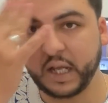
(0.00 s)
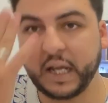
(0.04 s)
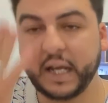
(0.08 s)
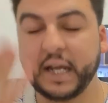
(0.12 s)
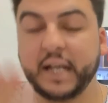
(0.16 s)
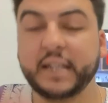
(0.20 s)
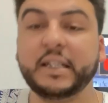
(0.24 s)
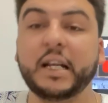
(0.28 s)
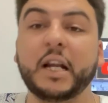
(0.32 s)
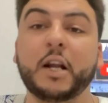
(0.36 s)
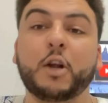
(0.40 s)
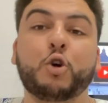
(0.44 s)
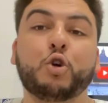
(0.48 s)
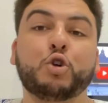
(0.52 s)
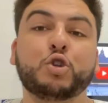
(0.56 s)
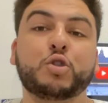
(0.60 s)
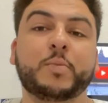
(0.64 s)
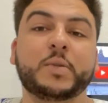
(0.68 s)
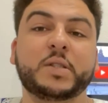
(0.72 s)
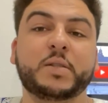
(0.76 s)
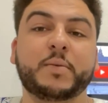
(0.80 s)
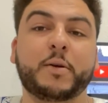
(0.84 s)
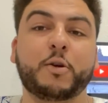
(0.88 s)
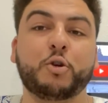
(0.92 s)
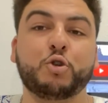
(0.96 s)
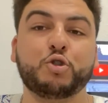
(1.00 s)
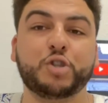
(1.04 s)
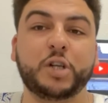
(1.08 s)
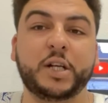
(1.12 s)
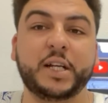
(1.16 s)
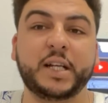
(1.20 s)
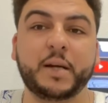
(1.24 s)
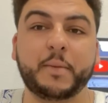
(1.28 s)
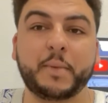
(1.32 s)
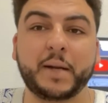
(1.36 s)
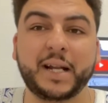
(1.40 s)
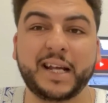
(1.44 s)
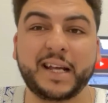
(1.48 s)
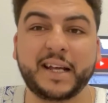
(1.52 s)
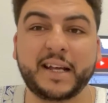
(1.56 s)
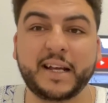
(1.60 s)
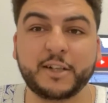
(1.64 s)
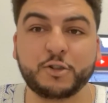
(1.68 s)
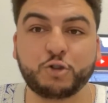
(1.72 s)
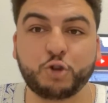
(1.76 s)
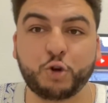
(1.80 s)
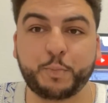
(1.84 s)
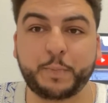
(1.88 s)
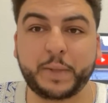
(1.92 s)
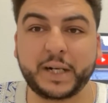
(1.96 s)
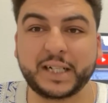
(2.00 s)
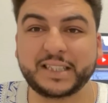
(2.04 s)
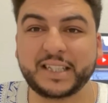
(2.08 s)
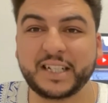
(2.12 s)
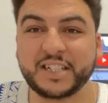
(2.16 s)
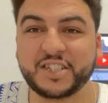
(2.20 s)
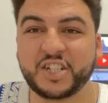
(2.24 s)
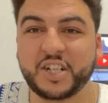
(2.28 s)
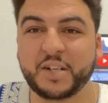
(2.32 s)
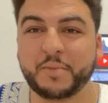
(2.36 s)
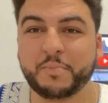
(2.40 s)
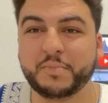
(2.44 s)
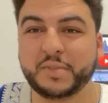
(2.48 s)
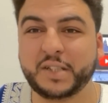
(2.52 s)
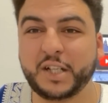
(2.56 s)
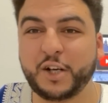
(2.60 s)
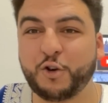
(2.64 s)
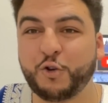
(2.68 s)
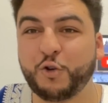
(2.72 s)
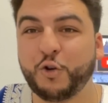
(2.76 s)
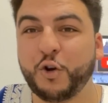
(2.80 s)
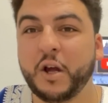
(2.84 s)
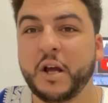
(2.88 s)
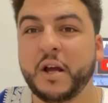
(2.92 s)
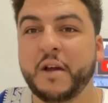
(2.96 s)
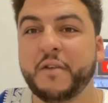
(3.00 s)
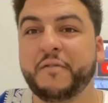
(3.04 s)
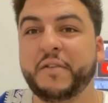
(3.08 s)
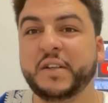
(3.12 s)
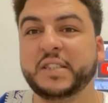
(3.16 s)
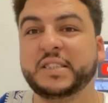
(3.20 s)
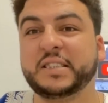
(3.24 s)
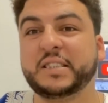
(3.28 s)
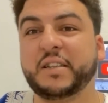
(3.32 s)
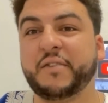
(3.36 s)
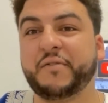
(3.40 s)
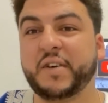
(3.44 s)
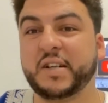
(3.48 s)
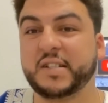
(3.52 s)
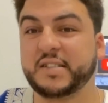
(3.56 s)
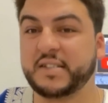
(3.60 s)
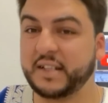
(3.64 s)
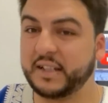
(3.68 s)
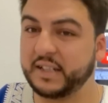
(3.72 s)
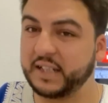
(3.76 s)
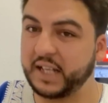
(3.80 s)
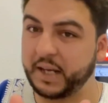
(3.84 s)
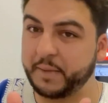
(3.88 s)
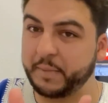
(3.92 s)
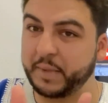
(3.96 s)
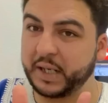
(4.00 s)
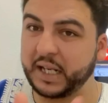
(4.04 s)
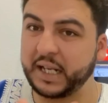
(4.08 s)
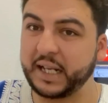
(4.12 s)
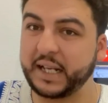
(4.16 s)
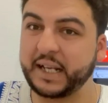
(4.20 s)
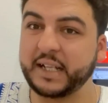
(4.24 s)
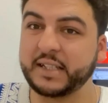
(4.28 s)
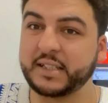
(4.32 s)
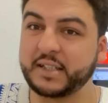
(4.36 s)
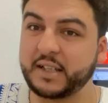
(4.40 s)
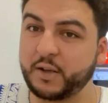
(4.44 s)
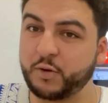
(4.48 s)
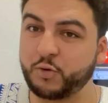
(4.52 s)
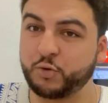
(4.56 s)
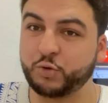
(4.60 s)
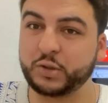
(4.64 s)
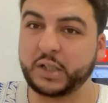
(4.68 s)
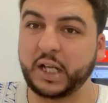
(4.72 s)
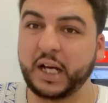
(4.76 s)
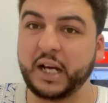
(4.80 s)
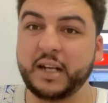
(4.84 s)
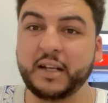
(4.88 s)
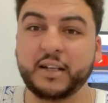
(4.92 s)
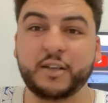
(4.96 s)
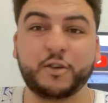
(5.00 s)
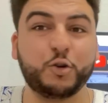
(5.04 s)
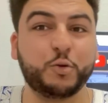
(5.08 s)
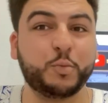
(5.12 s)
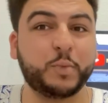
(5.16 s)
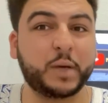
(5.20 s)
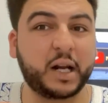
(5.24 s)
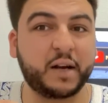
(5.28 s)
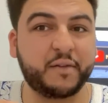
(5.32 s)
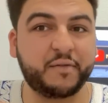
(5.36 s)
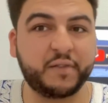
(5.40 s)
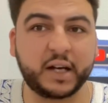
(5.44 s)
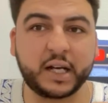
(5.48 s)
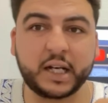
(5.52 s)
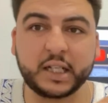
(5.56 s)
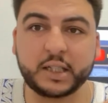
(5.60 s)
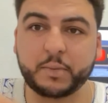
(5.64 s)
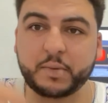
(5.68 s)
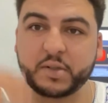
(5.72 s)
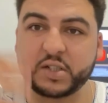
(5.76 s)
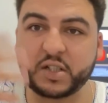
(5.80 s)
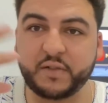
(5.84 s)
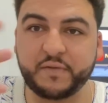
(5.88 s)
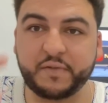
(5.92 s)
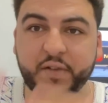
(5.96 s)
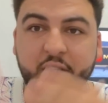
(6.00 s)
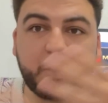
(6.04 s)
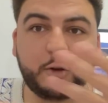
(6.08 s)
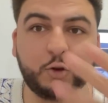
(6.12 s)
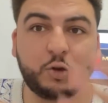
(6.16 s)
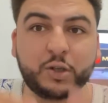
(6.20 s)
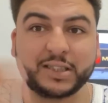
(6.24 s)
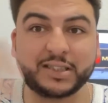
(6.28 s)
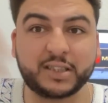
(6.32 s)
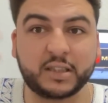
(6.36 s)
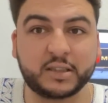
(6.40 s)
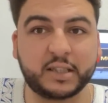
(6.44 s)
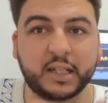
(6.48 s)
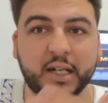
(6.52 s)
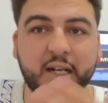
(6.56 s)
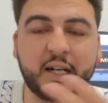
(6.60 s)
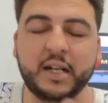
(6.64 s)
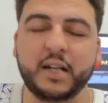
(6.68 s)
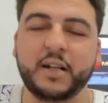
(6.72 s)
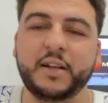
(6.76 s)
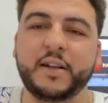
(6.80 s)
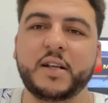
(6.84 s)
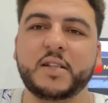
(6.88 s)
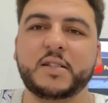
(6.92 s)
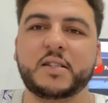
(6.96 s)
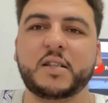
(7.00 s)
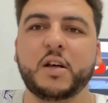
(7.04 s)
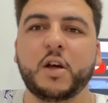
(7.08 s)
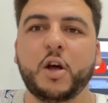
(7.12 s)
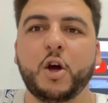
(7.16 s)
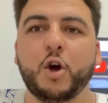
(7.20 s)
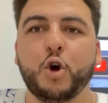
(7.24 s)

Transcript: اذا الخوت ما تبخلوش علينا باللايكات والبارتاج اللي نبداو في التفاصيل دائما اللايكات كنوضحها لكم راه فقط باش الفيديو كتقترح على الناس